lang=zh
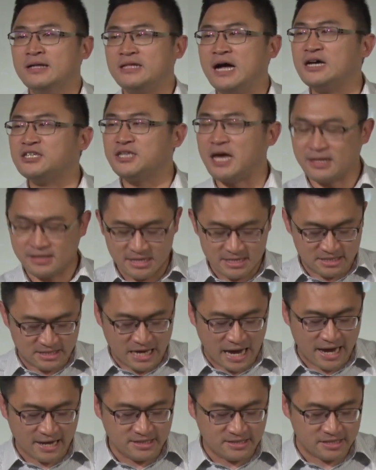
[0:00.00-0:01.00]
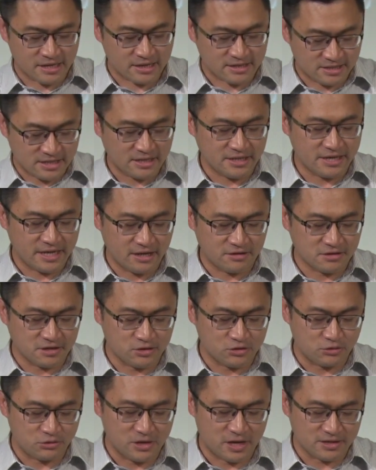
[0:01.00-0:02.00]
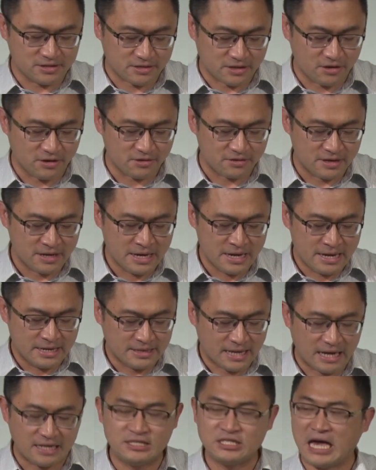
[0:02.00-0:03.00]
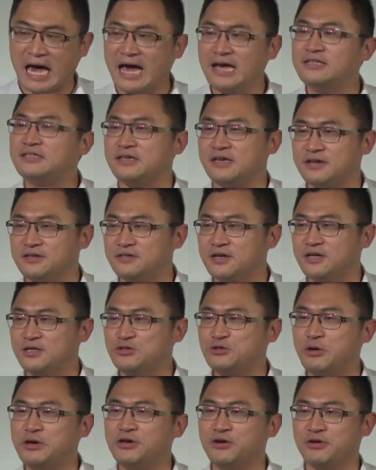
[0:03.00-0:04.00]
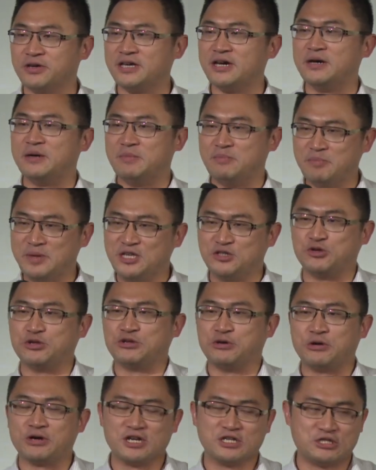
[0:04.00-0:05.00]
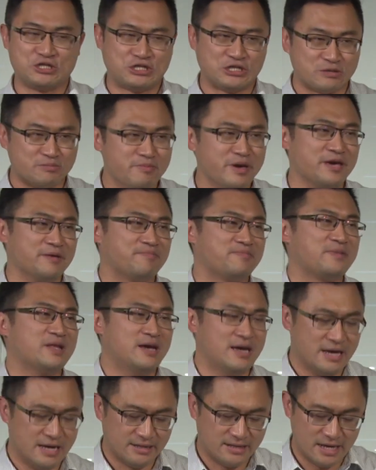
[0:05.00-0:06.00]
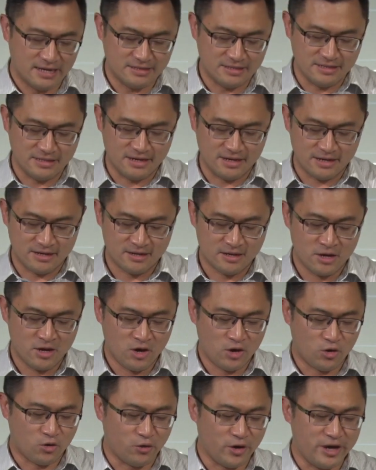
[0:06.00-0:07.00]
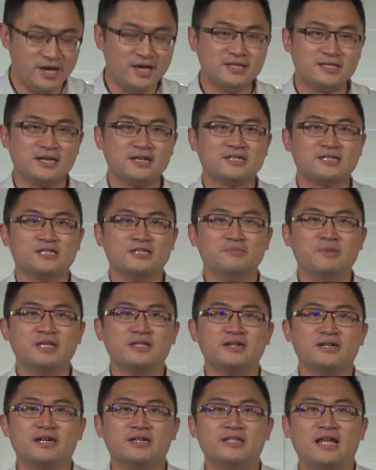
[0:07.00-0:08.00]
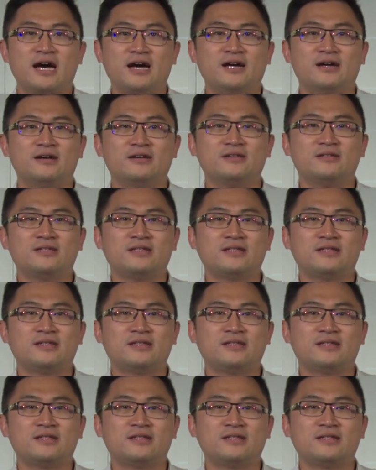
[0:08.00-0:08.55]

当上帝差遣，上帝看到这个需要的时候，他差遣人，所以有一个 mission，有一个使命。但是呢，回应这个使命的人，他